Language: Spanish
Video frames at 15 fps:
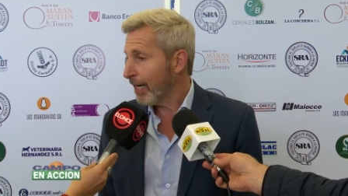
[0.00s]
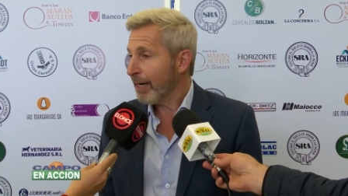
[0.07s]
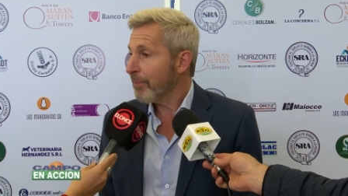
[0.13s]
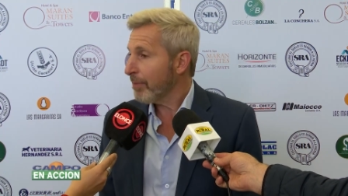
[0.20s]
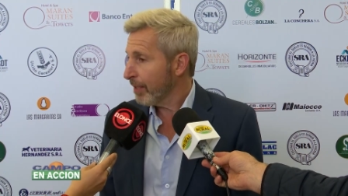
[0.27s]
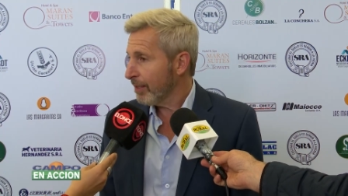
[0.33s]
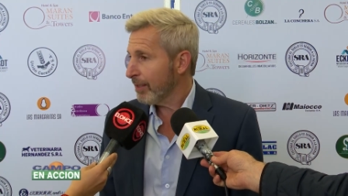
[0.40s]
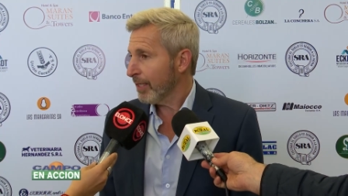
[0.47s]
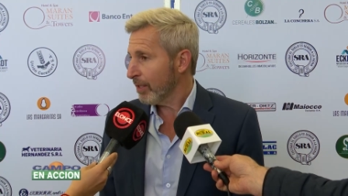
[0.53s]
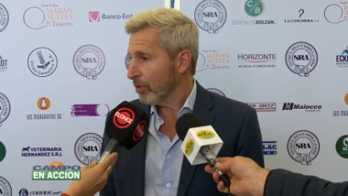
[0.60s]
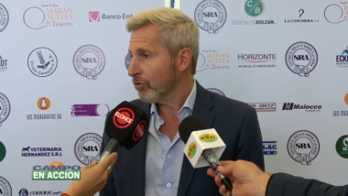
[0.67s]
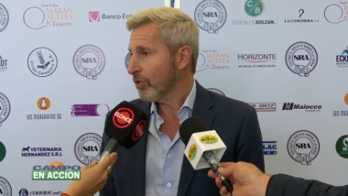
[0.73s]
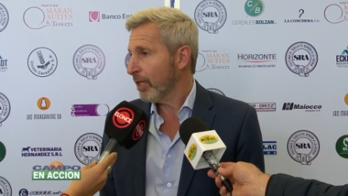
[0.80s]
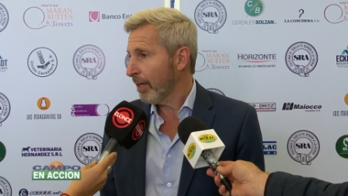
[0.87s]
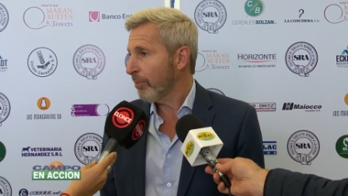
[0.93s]
herramienta que
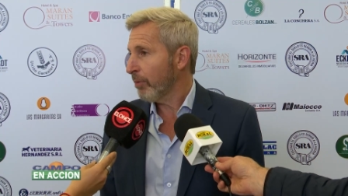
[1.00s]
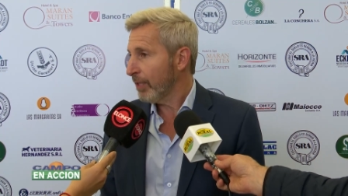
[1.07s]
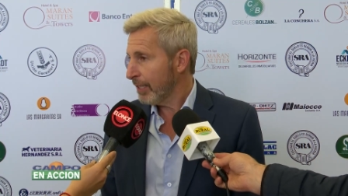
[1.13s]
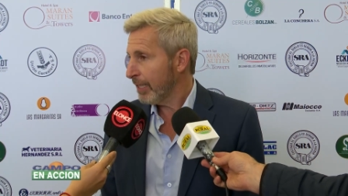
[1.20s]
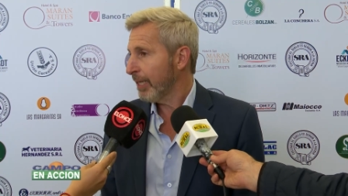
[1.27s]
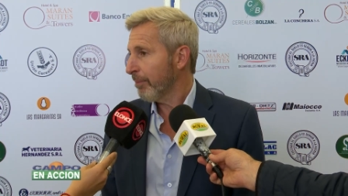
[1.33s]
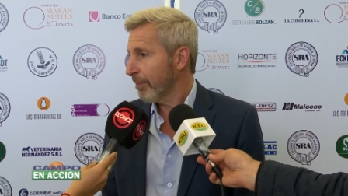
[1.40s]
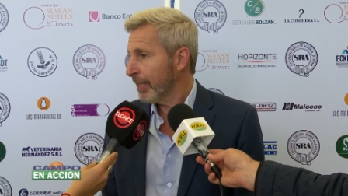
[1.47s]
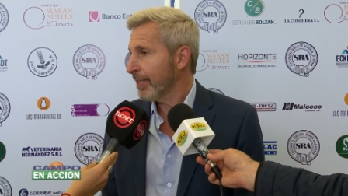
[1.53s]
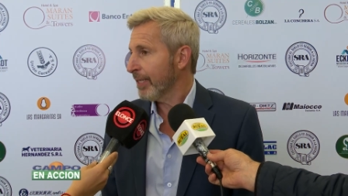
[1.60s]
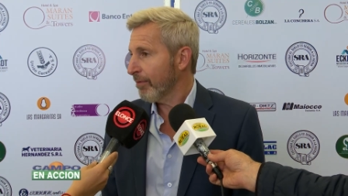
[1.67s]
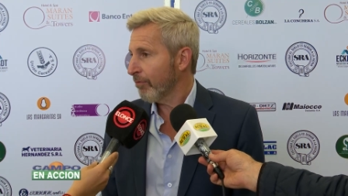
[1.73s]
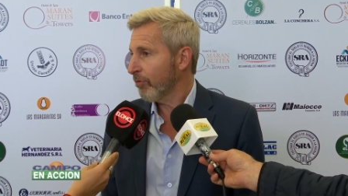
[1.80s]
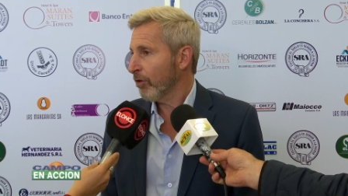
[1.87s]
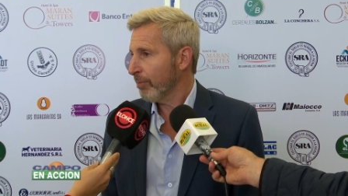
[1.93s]
no sea la política para
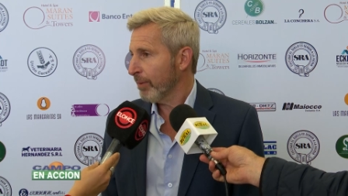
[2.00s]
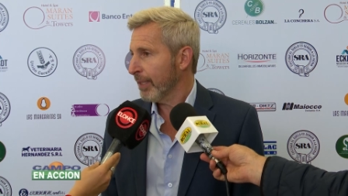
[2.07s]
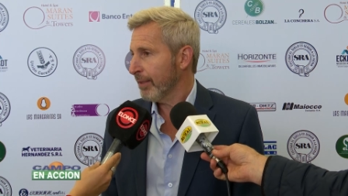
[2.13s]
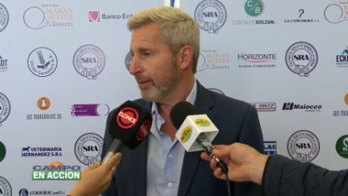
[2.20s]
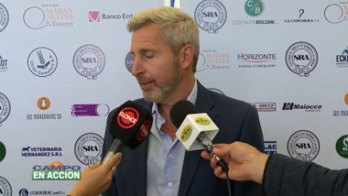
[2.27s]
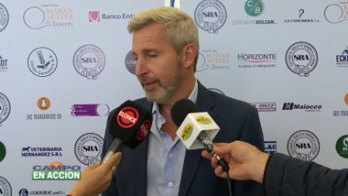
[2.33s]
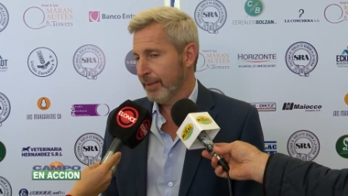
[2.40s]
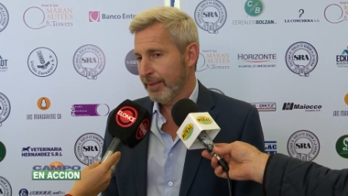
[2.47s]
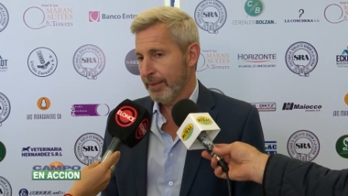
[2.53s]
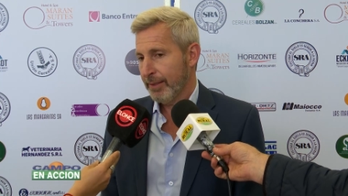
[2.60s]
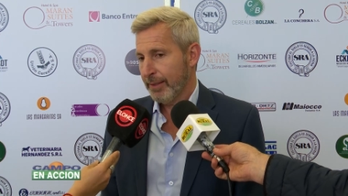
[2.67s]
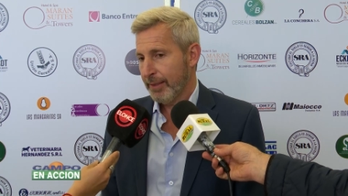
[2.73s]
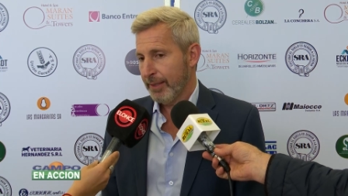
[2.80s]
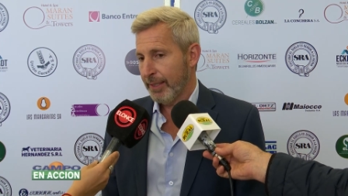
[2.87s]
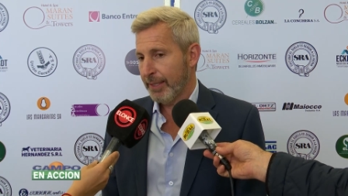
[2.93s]
transformar
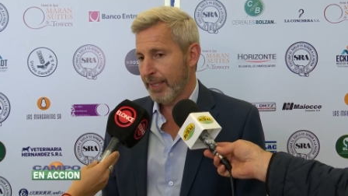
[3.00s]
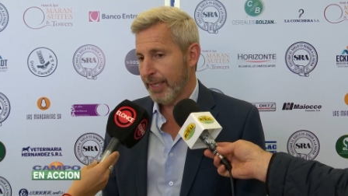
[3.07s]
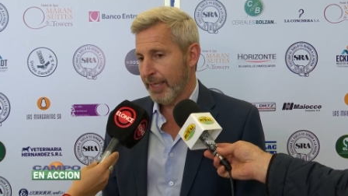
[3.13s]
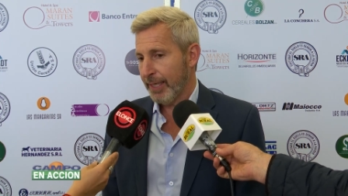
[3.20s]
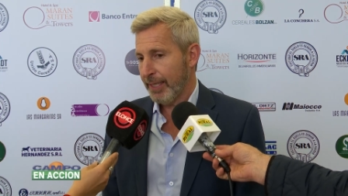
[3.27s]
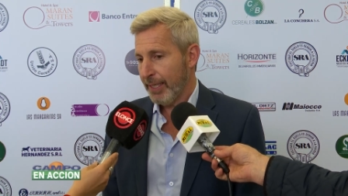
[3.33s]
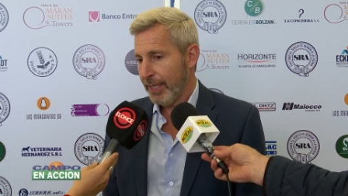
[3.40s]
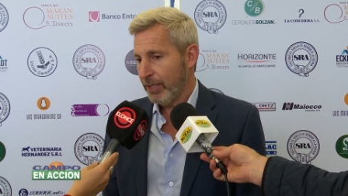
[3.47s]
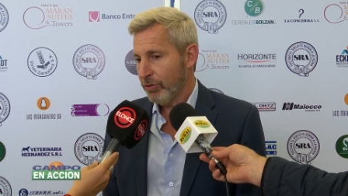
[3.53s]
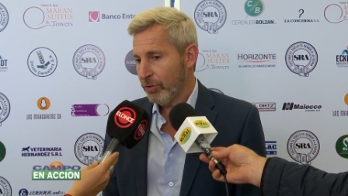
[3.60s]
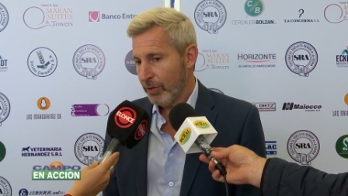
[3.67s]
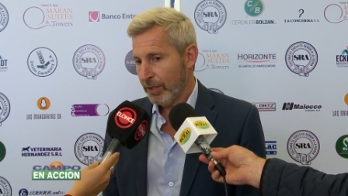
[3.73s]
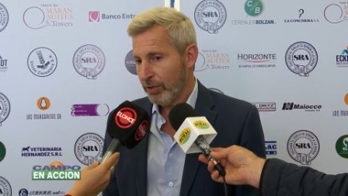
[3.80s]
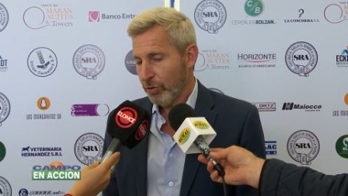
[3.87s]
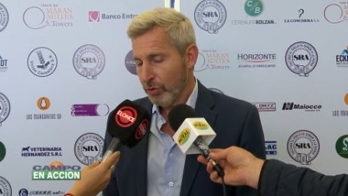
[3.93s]
esta realidad y
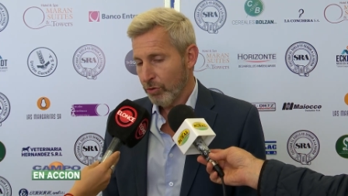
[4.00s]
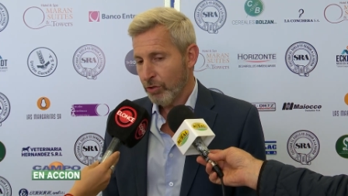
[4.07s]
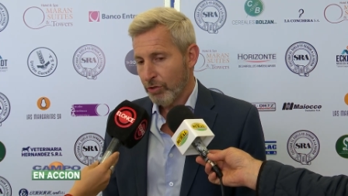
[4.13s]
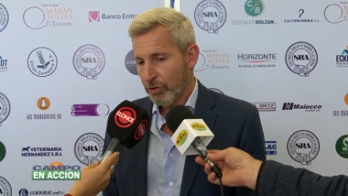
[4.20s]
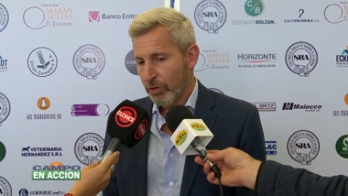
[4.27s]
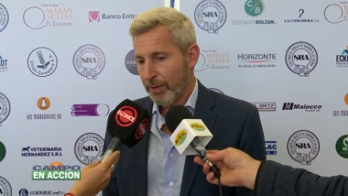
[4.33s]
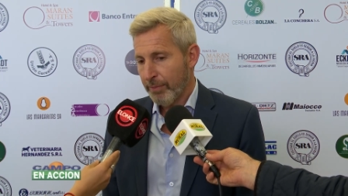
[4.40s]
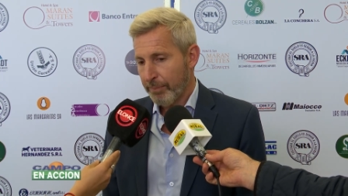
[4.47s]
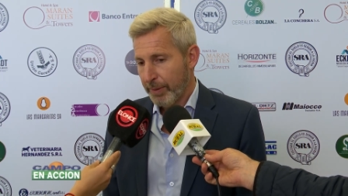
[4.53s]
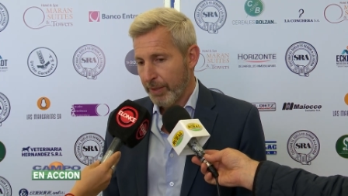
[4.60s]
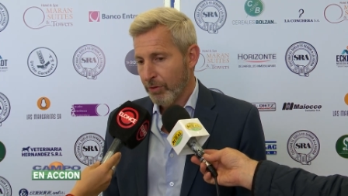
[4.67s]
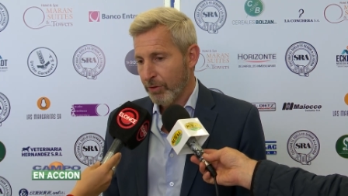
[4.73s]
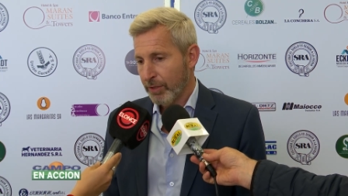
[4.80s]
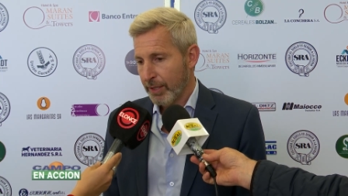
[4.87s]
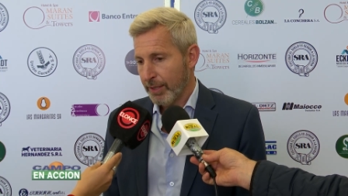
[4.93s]
yo a todos ellos les
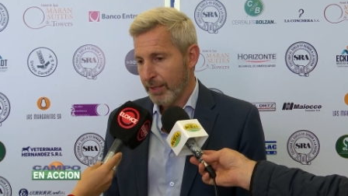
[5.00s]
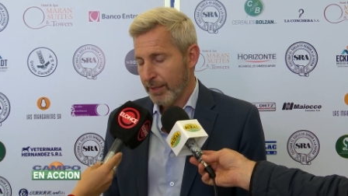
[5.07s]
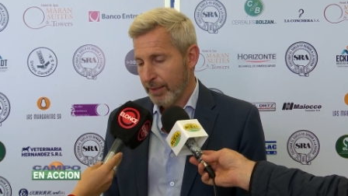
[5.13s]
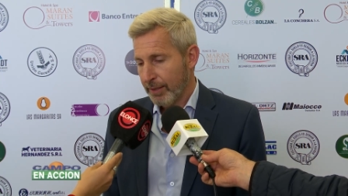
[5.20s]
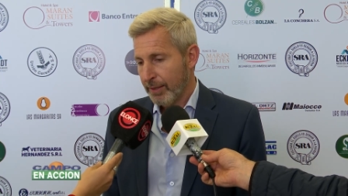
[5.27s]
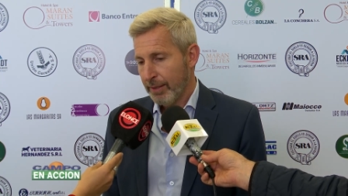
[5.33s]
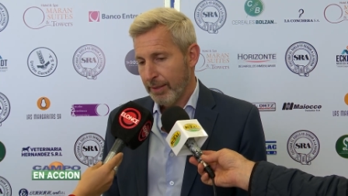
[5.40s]
pido que,